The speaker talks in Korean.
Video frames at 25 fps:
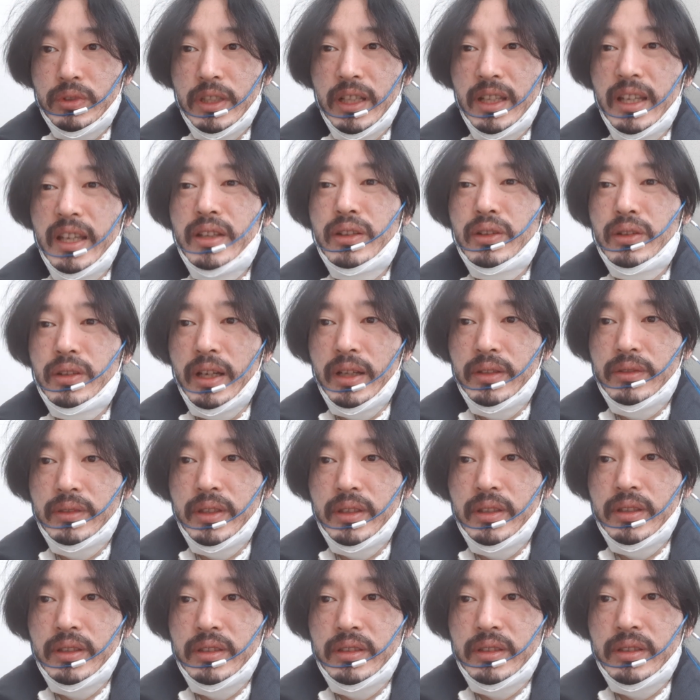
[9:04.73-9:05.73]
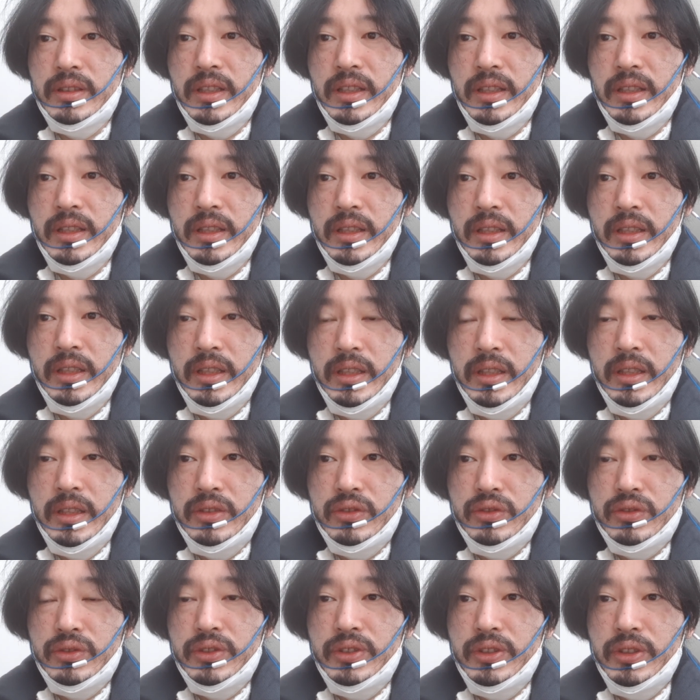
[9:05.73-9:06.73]
잘 해결이 안 되는 게
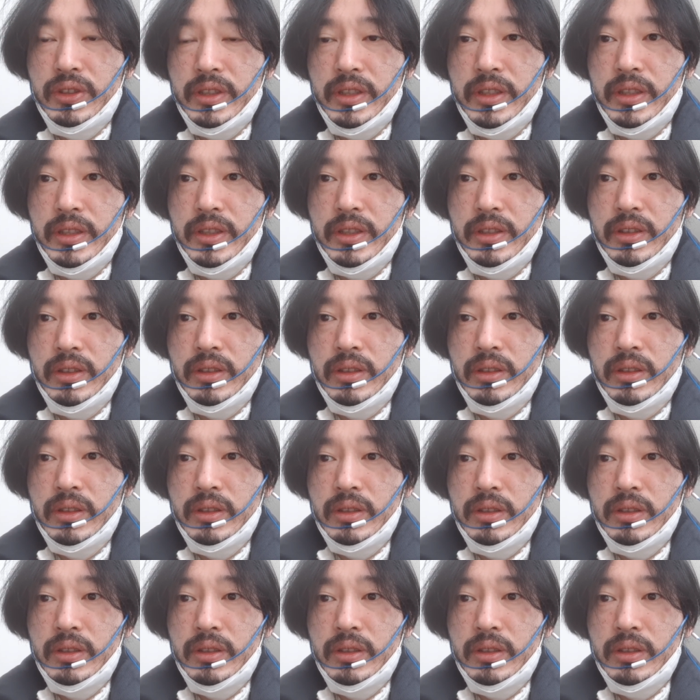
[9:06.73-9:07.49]
중력이에요.